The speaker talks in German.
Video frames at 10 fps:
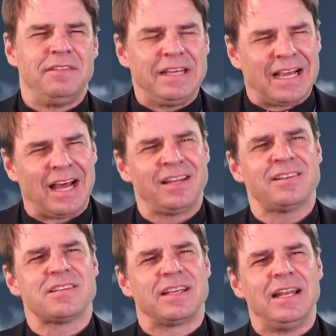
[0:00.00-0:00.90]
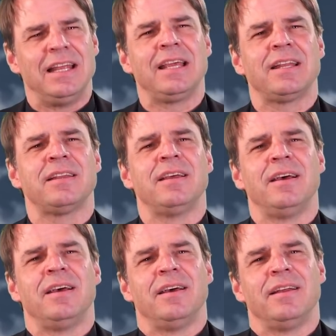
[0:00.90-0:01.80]
wie kann es gelingen,
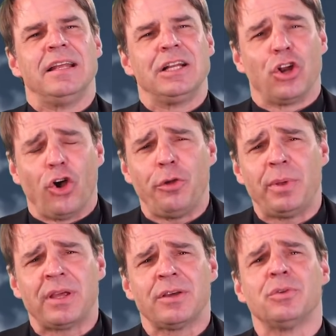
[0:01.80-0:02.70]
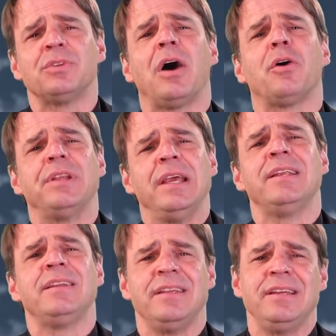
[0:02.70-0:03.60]
den Gläubigen und auch
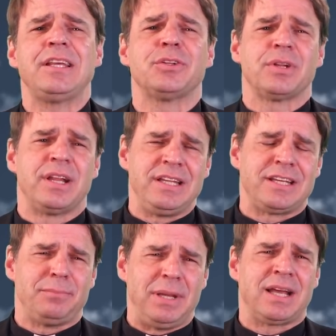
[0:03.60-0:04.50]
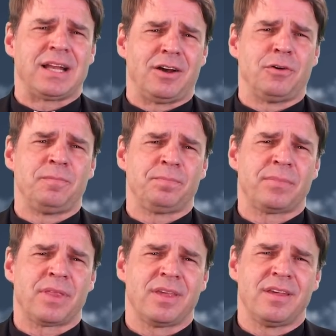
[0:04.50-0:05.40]
denen, die nicht oder nicht mehr
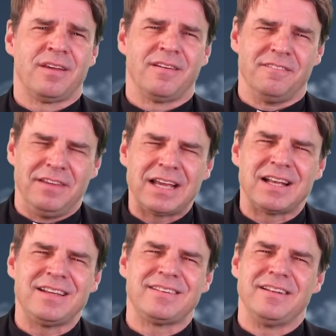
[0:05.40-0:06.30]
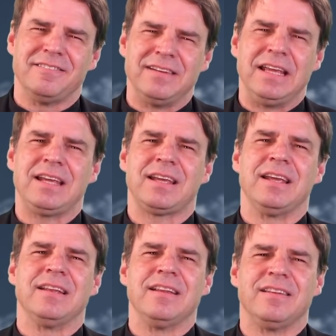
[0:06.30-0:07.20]
glauben, wirklich den Weg
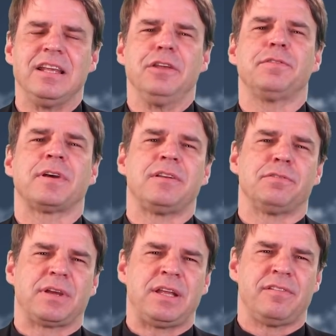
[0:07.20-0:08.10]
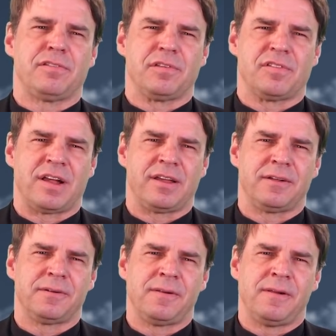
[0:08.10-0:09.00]
in den tieferen Frieden zu zeigen?